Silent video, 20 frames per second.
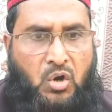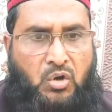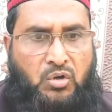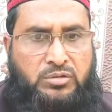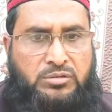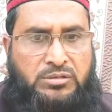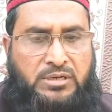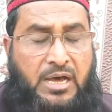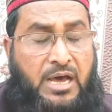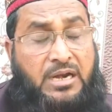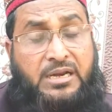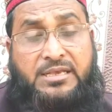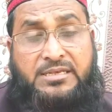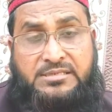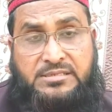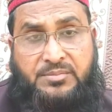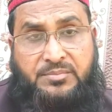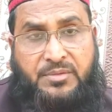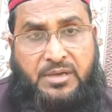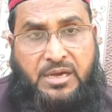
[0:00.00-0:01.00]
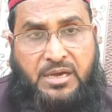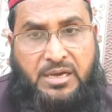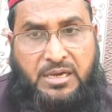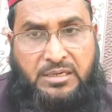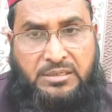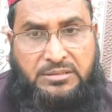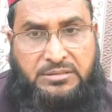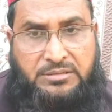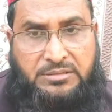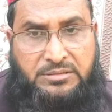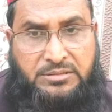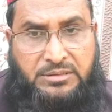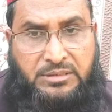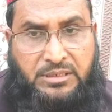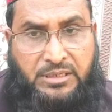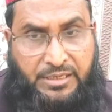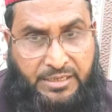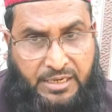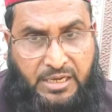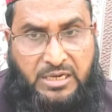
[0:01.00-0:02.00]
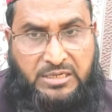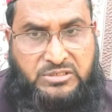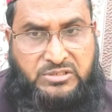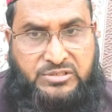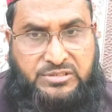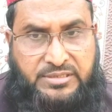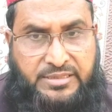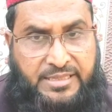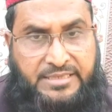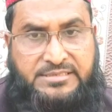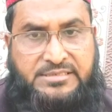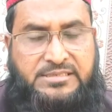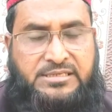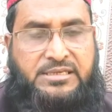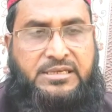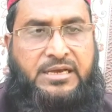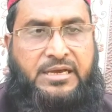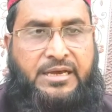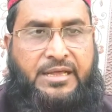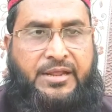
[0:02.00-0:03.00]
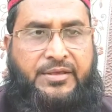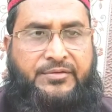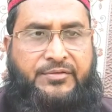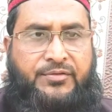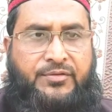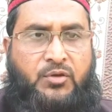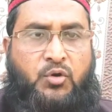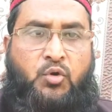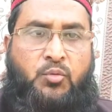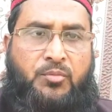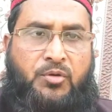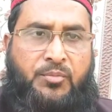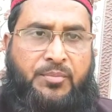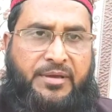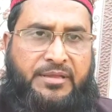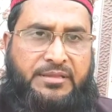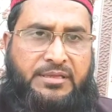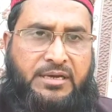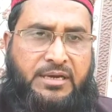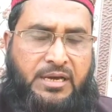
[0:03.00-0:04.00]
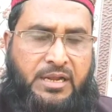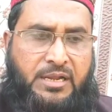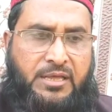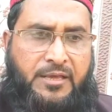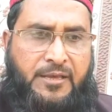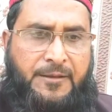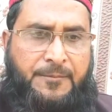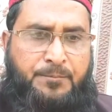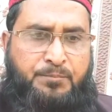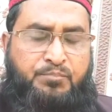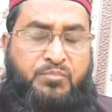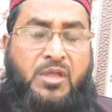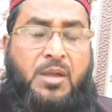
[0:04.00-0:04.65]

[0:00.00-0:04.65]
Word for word: और हर किस्म का इलाज देसी अंग्रेज़ी होम्योपैथिक करके